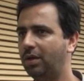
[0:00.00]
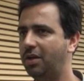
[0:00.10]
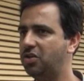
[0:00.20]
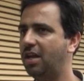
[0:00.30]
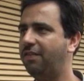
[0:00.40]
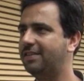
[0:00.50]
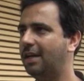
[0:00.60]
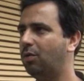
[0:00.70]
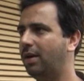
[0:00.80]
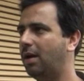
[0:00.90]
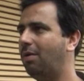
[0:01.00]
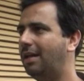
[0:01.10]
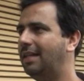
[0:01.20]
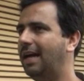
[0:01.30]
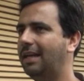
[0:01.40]
o que a gente tem que fazer agora é
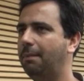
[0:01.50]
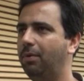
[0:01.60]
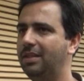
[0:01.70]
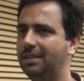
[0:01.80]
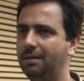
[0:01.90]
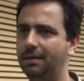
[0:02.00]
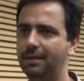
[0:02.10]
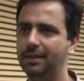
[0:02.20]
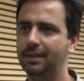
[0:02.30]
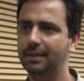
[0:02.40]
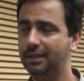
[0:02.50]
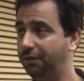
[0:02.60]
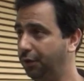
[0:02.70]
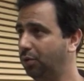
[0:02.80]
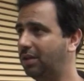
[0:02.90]
aguardar que a Polícia
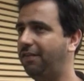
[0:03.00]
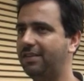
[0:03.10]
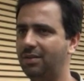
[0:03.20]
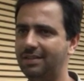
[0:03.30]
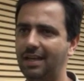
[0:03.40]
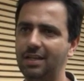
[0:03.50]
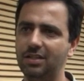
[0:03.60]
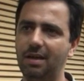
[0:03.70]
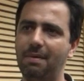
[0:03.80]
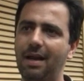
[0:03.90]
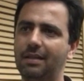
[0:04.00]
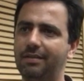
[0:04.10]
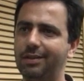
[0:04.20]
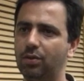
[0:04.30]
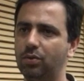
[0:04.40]
Civil, que está fazendo um excelente trabalho
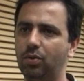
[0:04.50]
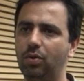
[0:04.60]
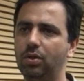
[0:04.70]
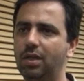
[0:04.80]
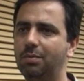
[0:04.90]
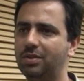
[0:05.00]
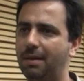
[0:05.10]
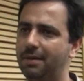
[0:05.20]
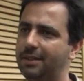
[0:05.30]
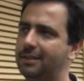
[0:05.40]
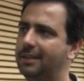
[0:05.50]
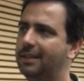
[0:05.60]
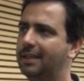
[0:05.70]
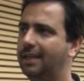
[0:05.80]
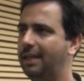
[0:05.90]
através do doutor Rodrigo Bustamante,
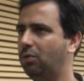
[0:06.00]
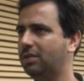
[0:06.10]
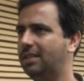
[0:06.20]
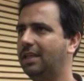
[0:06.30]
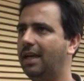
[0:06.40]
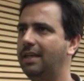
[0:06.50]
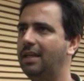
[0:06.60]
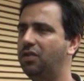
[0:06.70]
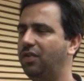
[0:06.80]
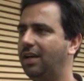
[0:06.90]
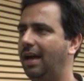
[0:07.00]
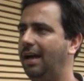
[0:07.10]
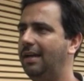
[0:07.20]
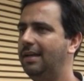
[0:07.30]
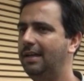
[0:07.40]
que ele consiga aí
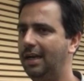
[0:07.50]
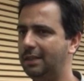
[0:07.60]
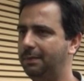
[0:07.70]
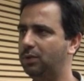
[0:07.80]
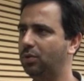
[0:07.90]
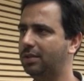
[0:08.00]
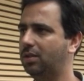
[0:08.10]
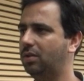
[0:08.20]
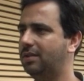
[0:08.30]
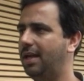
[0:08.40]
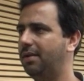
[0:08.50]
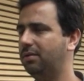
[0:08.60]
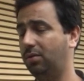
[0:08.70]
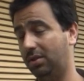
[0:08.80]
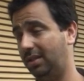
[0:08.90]
identificar as pessoas que trouxeram,
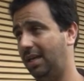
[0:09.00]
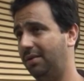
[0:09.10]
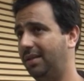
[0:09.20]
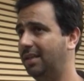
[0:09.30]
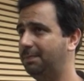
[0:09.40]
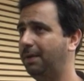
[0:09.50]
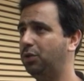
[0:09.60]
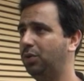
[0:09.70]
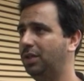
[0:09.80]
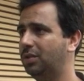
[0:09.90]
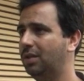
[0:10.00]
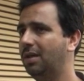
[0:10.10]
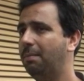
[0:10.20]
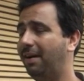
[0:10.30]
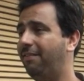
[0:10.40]
trouxeram aí esse prejuízo
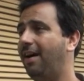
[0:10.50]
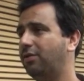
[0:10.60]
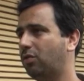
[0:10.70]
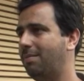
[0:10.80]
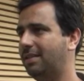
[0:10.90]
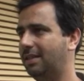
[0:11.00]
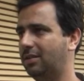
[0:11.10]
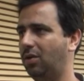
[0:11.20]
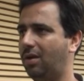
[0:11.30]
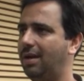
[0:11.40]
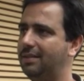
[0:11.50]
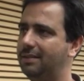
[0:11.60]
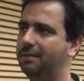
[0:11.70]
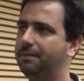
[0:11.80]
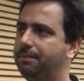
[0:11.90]
para vários comerciantes
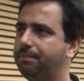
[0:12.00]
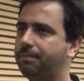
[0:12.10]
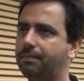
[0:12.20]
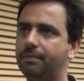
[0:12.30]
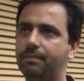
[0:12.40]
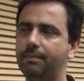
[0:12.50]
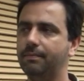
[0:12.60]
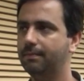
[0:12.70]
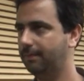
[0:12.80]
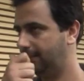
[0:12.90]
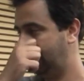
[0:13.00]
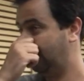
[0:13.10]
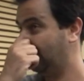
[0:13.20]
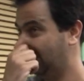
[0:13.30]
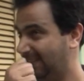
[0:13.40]
locais. Eles já conseguiram identificar
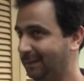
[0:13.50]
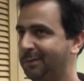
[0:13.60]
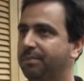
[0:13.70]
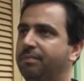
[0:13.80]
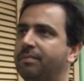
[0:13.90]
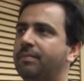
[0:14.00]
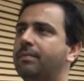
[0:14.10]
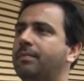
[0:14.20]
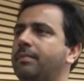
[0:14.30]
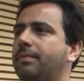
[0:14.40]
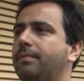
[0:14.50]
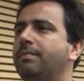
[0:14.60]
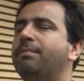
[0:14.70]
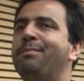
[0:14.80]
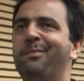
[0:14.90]
duas pessoas através
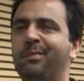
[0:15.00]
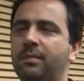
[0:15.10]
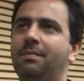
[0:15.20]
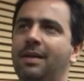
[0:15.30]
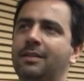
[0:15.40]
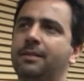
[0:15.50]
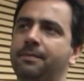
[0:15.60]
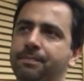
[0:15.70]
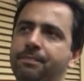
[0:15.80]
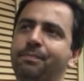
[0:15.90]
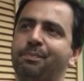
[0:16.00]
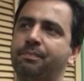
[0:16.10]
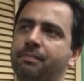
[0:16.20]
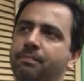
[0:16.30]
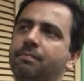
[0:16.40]
da, daquela
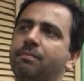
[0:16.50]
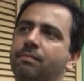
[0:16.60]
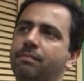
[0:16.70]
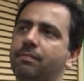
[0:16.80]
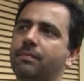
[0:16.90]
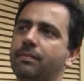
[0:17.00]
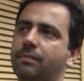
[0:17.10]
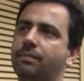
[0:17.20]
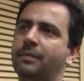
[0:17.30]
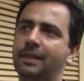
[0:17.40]
filmagem da pousada, né?